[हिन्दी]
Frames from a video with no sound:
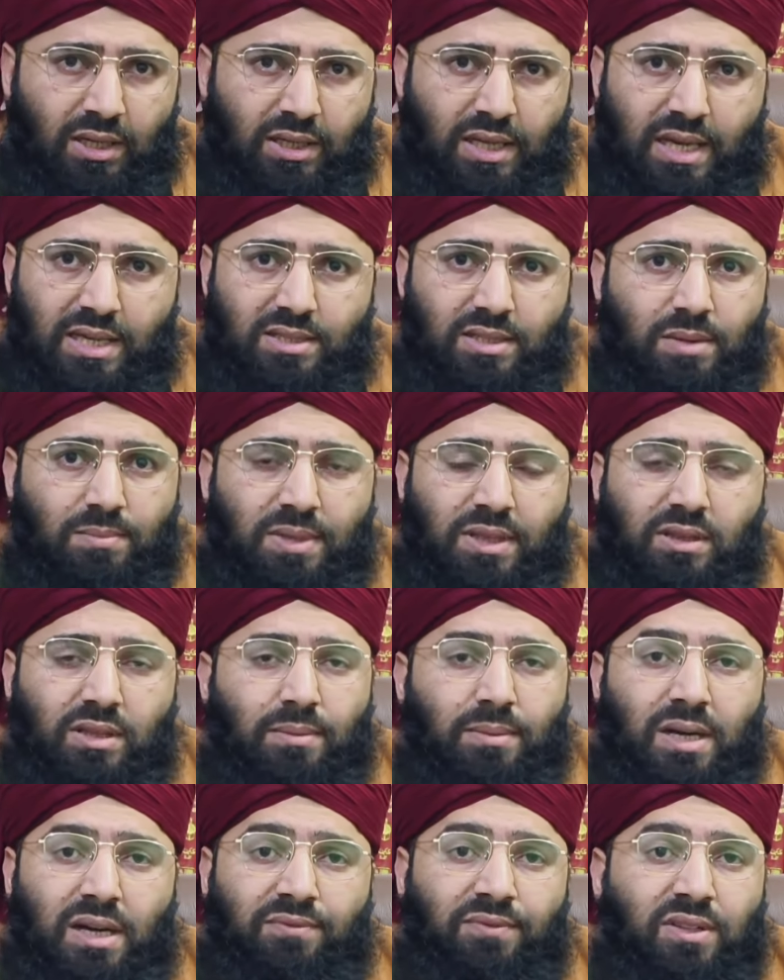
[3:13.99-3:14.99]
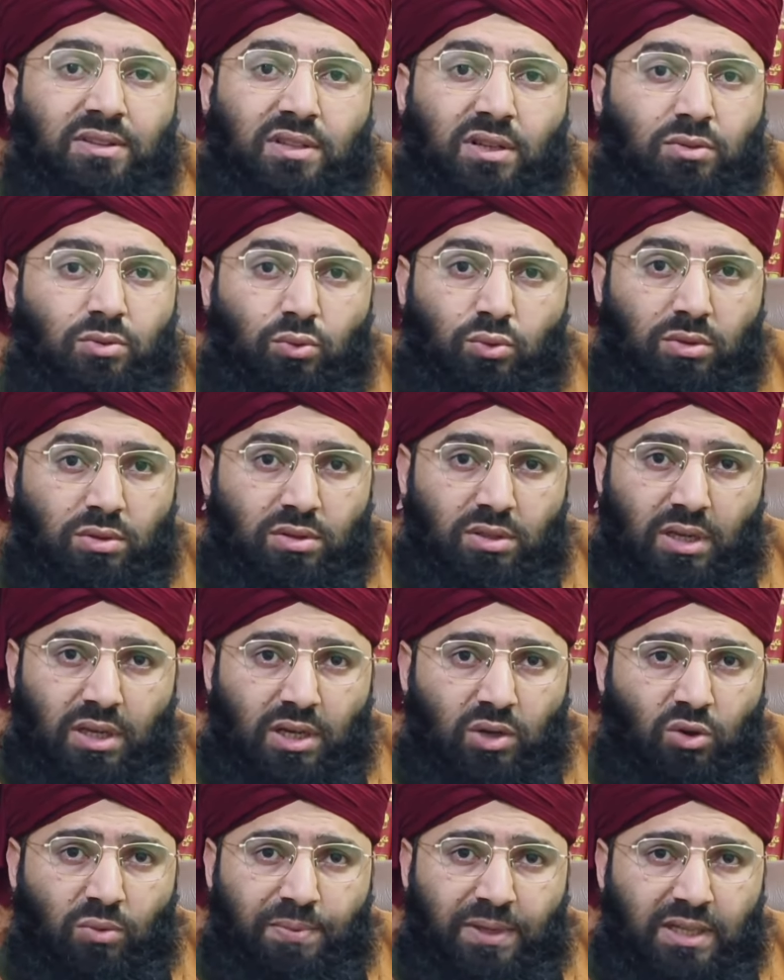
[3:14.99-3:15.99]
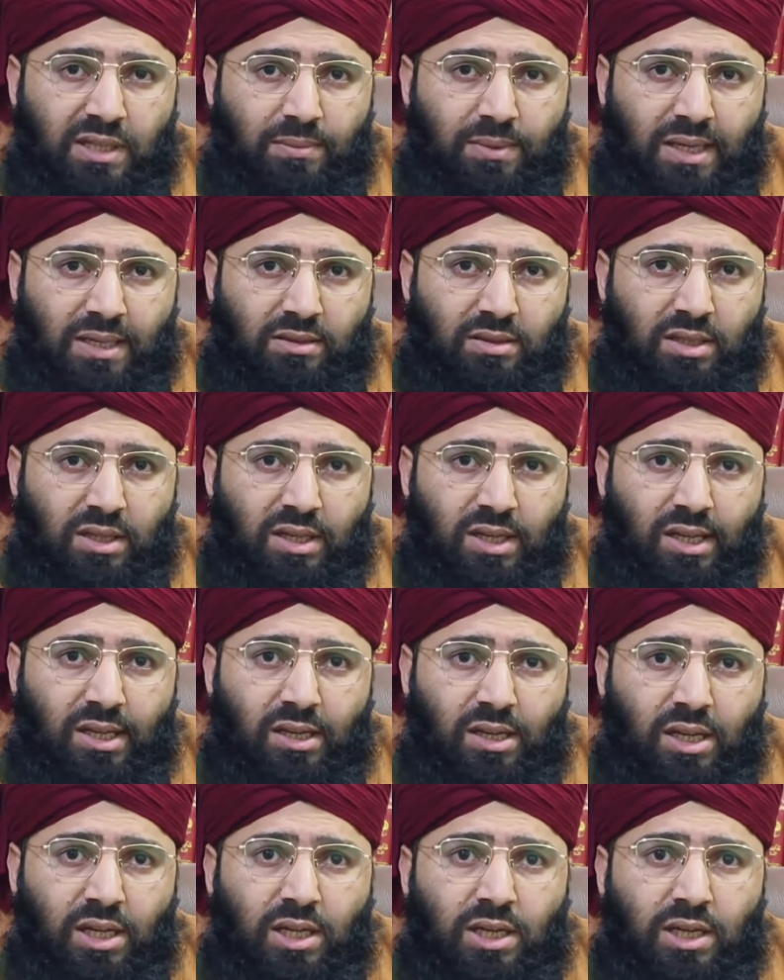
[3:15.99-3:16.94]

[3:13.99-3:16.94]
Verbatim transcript: कैसी मतलब आफत टूटती है घरों पर जब आती है